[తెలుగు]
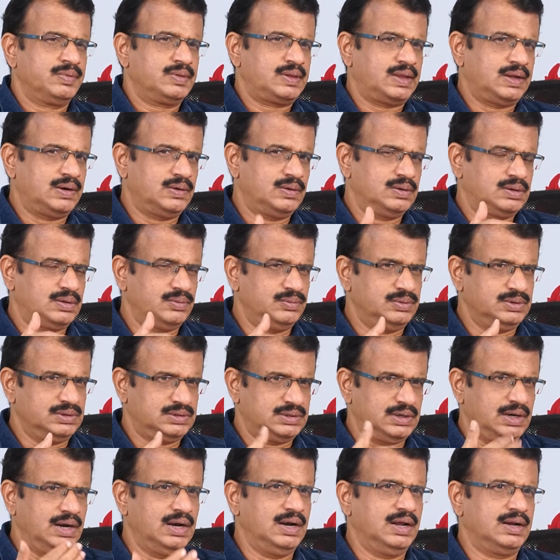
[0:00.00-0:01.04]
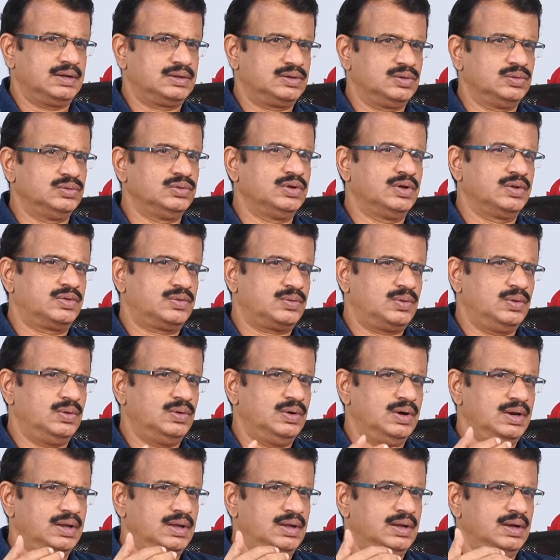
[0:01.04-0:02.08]
తర్వాత విషయాలను అర్థం
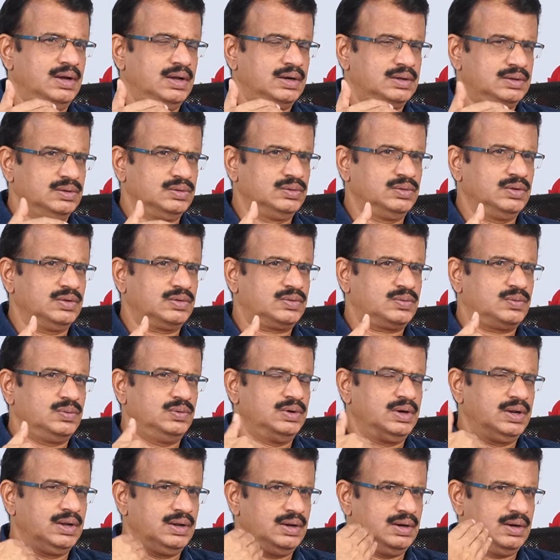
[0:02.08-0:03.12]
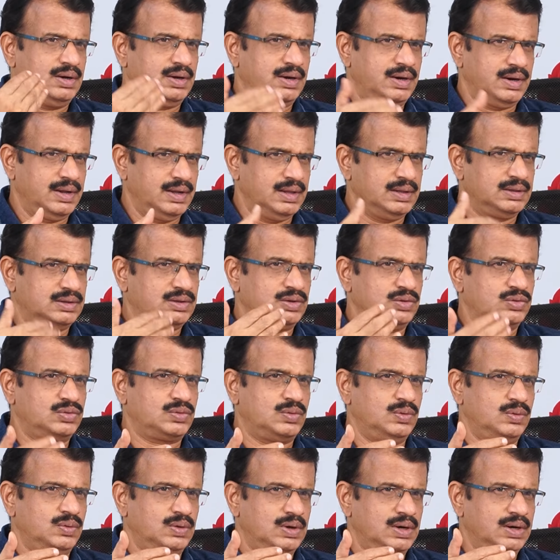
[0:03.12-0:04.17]
చేసుకోవాలి అర్థం చేసుకొని నిర్ణయాలు
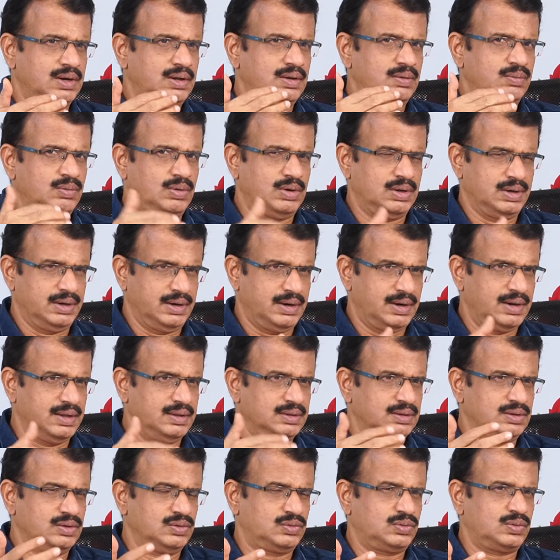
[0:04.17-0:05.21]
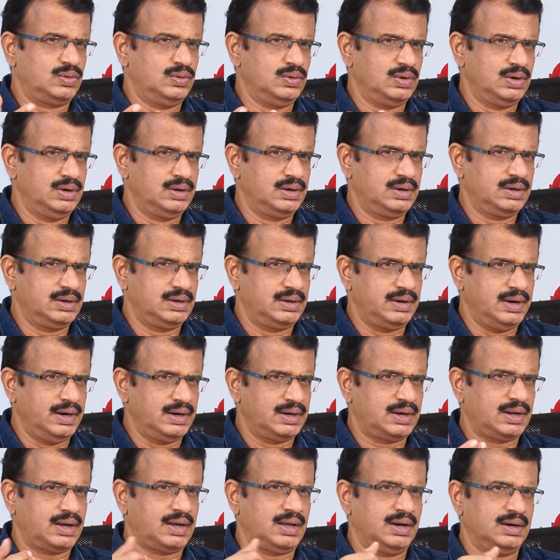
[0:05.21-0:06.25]
తీసుకోవాలి ఒక నిర్ణయం తీసుకోవాలంటే
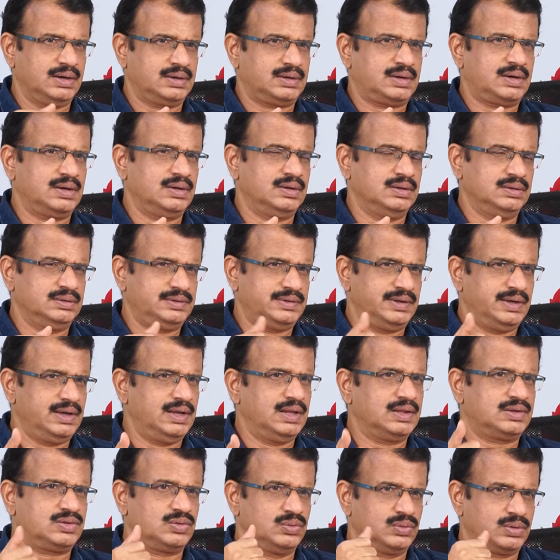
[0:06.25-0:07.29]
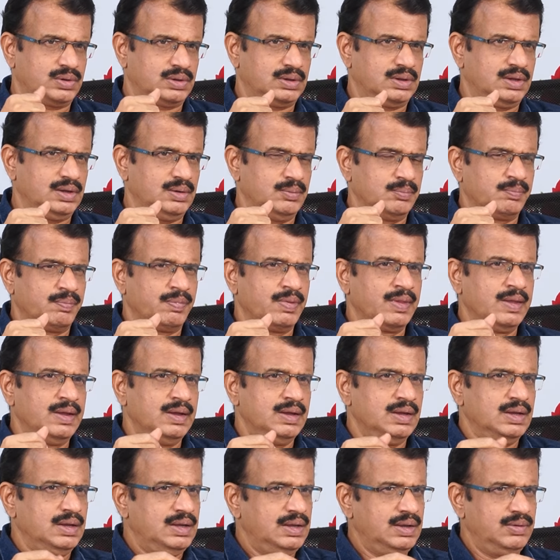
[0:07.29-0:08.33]
డేటా కలెక్ట్ చేయాల్సి ఉంటుంది
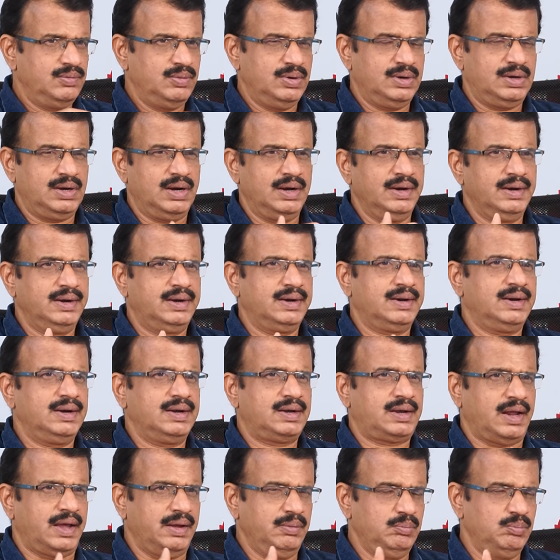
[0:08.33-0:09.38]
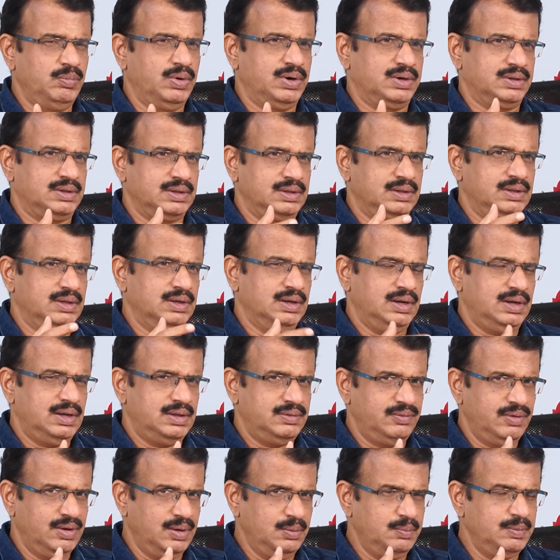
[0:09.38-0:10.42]
ఈ వీటన్నిటికీ టైం పడుతుంది
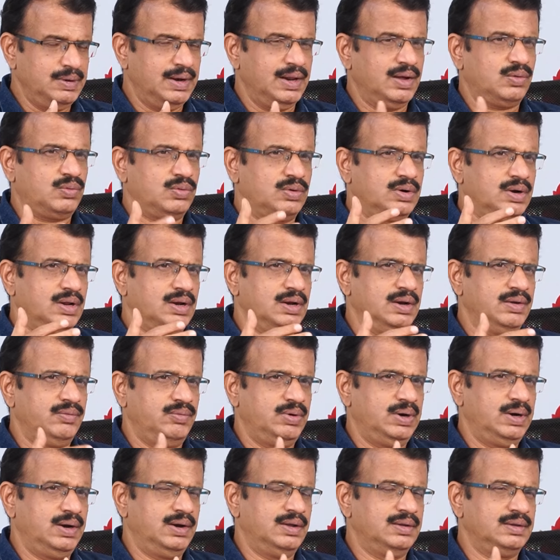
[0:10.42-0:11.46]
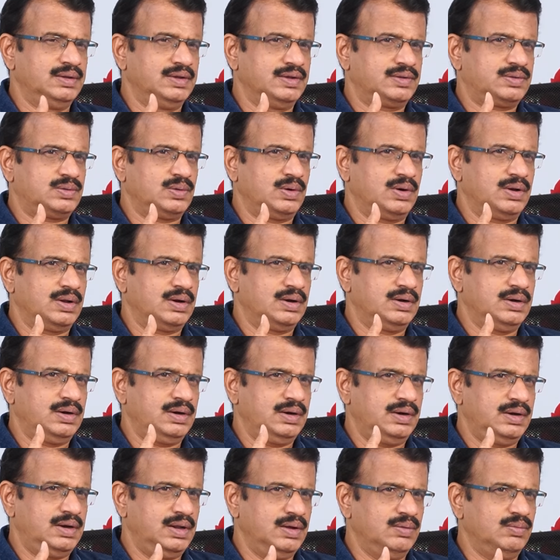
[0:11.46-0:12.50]
అదేమి లేకుండానే వీళ్ళు ఏం చేస్తున్నారంటే
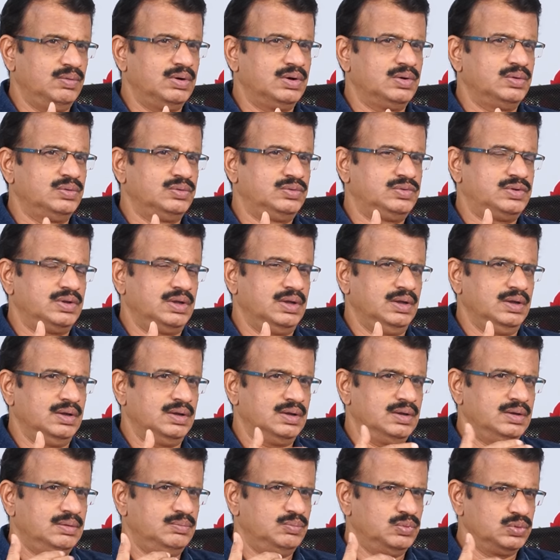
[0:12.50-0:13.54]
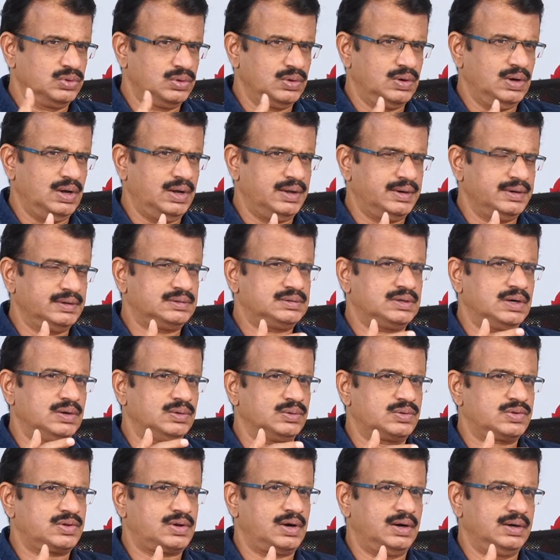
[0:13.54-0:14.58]
డే వన్ నుంచే ముందుగా హరీష్ రావు
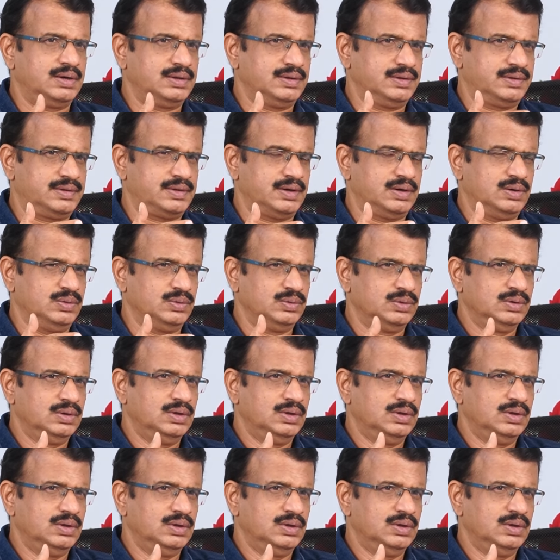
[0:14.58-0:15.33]
స్టార్ట్ చేశాడు